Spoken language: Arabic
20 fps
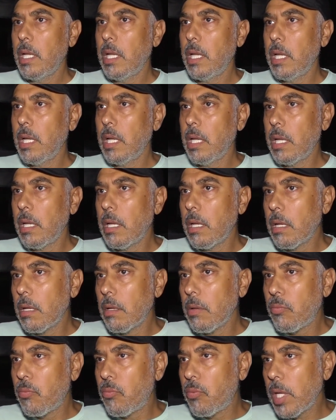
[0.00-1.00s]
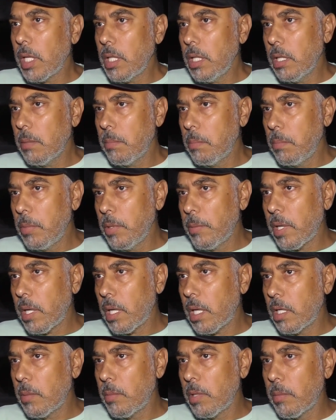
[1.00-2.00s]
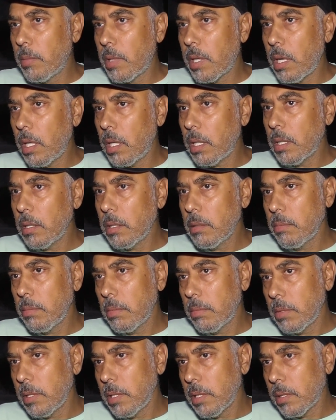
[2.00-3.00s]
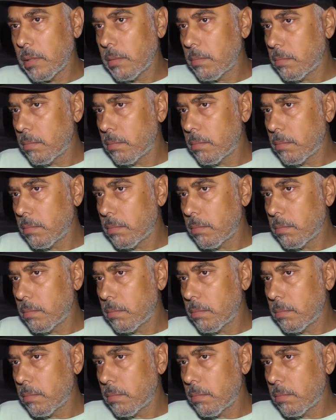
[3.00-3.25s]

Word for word: آه، فهي بمرحله من المراحل هي